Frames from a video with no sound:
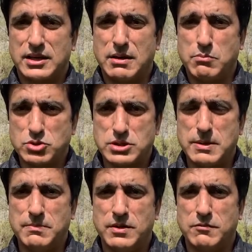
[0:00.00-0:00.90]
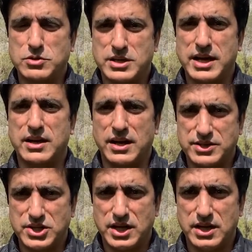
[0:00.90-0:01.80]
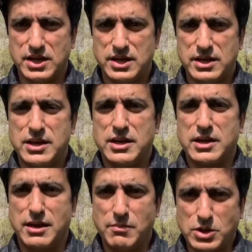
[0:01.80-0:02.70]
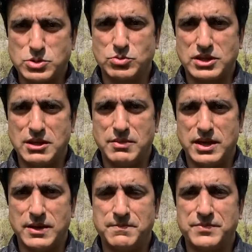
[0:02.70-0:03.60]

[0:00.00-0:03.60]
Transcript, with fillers: के मुस्लिम वज्रा खारजा की मौजूदगी में